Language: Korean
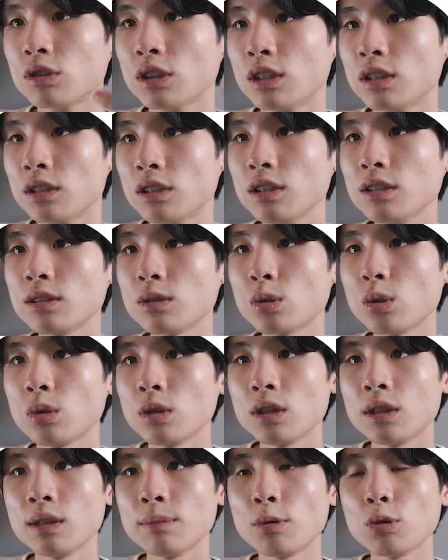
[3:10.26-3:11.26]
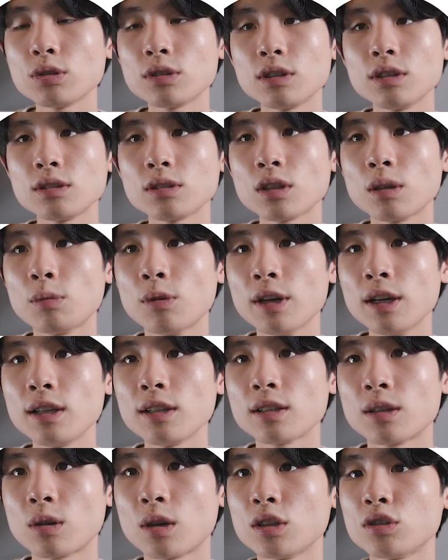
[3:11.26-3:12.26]
우리는 티스토리 호스팅 서버에
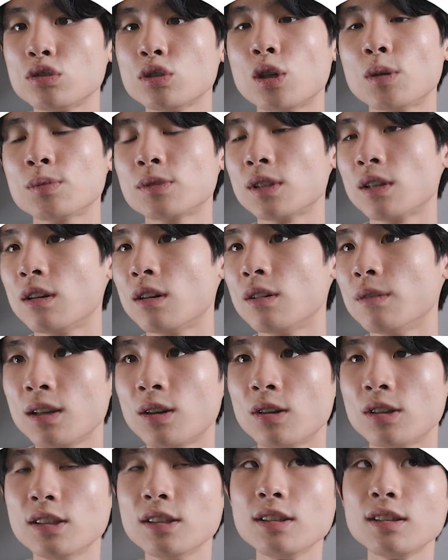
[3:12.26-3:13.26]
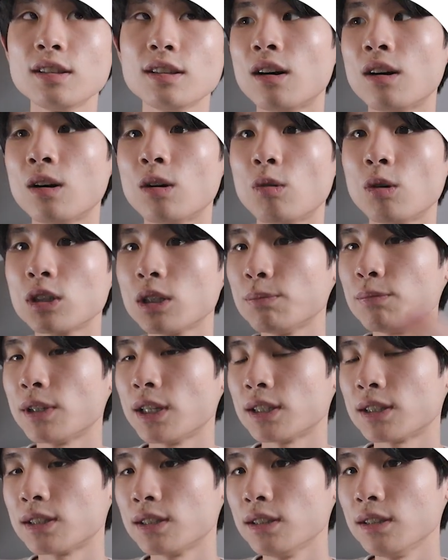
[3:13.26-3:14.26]
들어갈 수가 없어요. 이거는 어,
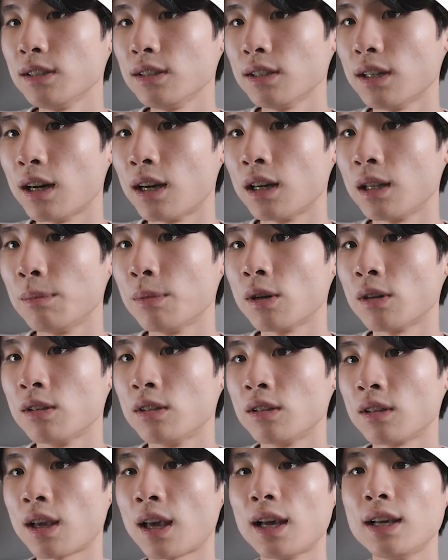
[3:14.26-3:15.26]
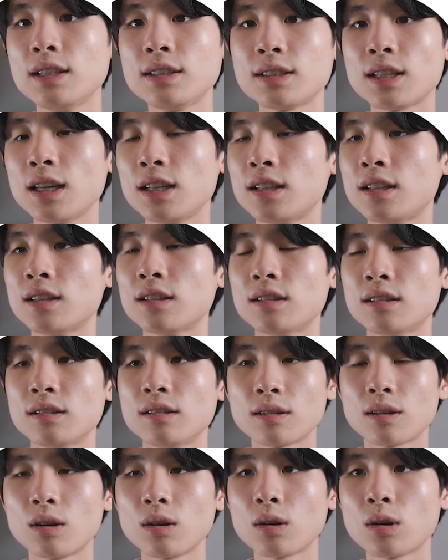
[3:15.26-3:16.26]
워드프레스 아니면은 개인 사이트
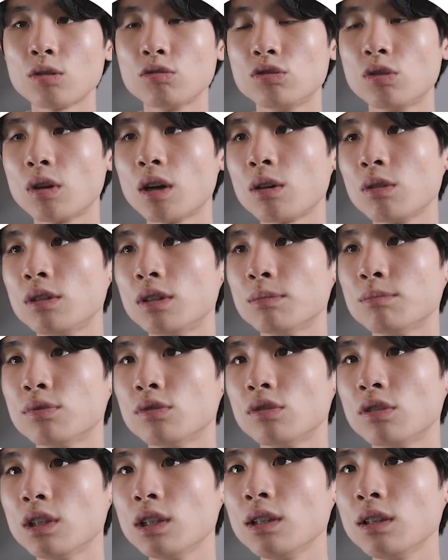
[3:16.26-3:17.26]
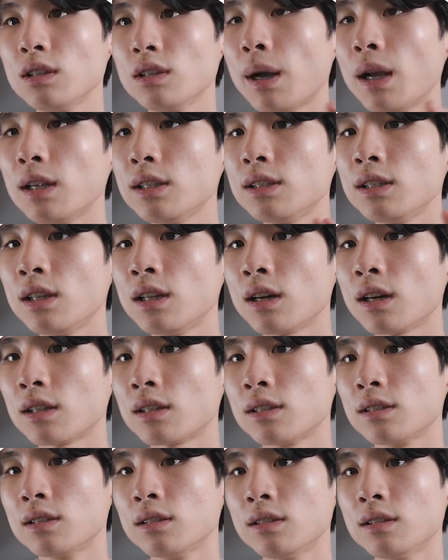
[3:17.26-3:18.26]
그런 걸 운영하고 있는 분들이 파일킬러
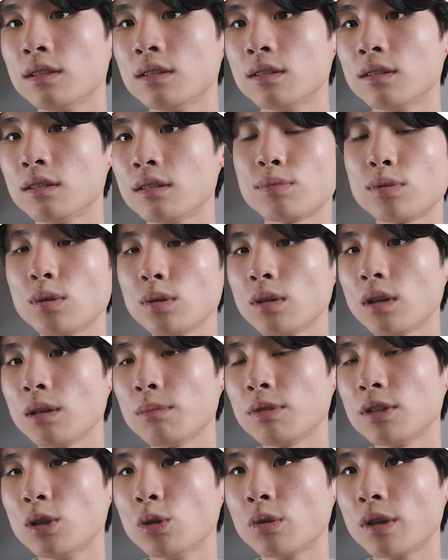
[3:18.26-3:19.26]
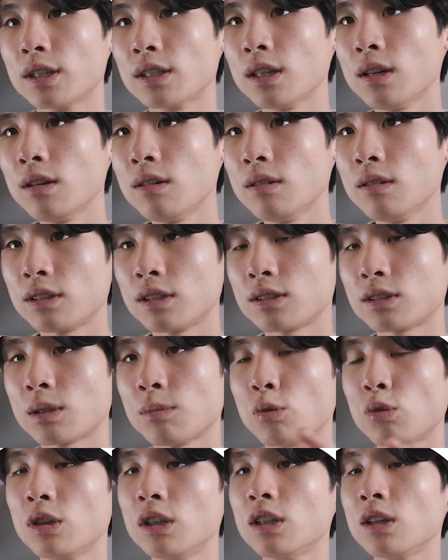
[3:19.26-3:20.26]
같은 프로그램을 이용해서
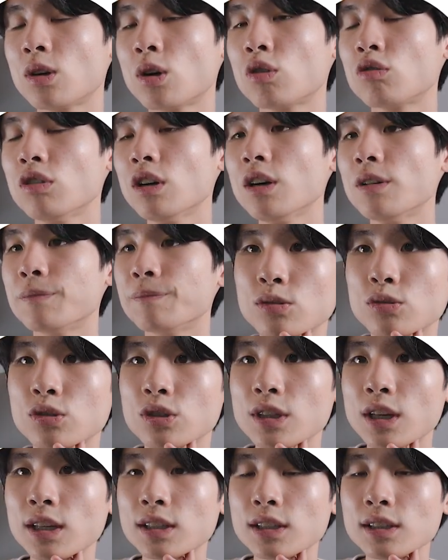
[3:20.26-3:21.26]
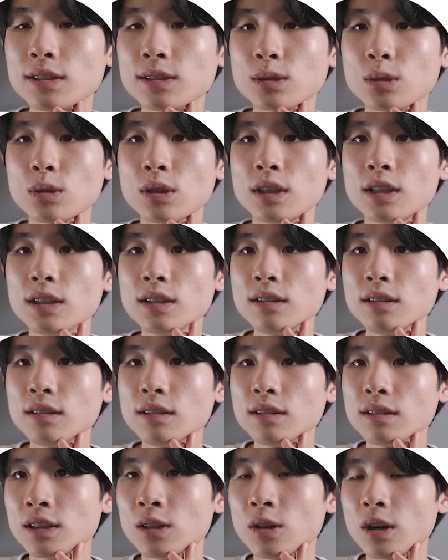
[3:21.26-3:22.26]
직접 올리는 거고요. 우리의 티스토리는
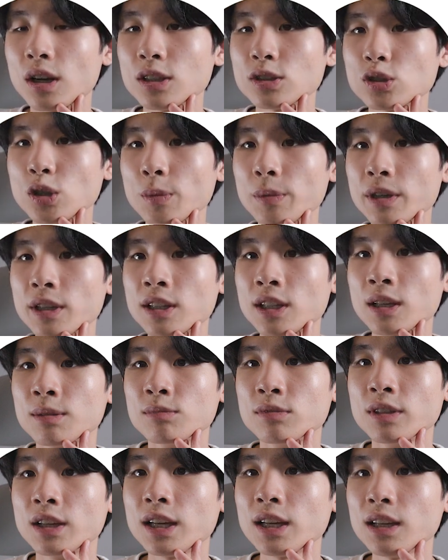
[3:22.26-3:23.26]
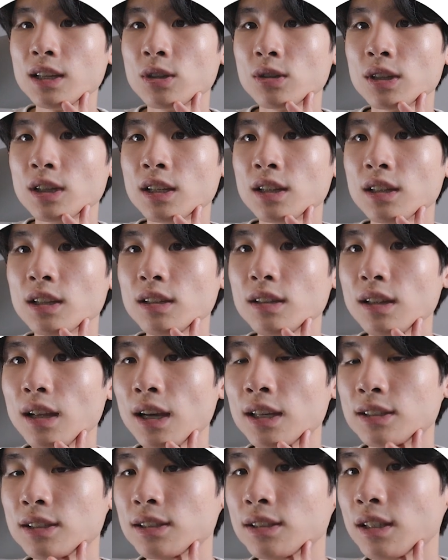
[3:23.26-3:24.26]
이걸 할 수 없기 때문에 여기 있는
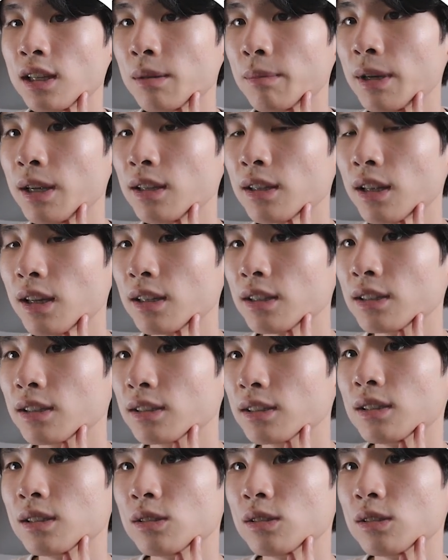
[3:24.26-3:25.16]
에이치티엠엘 태그를